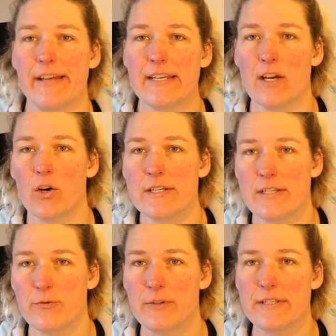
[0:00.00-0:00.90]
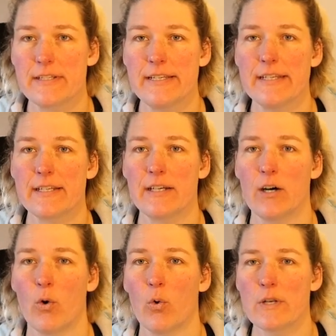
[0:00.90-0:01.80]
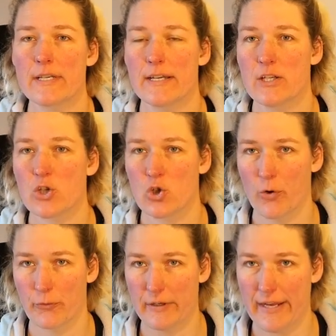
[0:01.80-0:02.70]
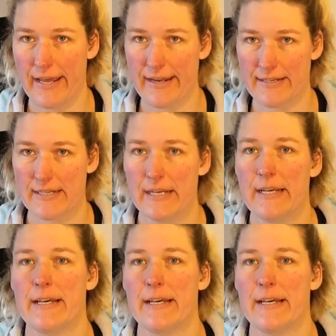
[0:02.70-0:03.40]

Wenn ihr euch die Flieseline unter die Stoffe näht,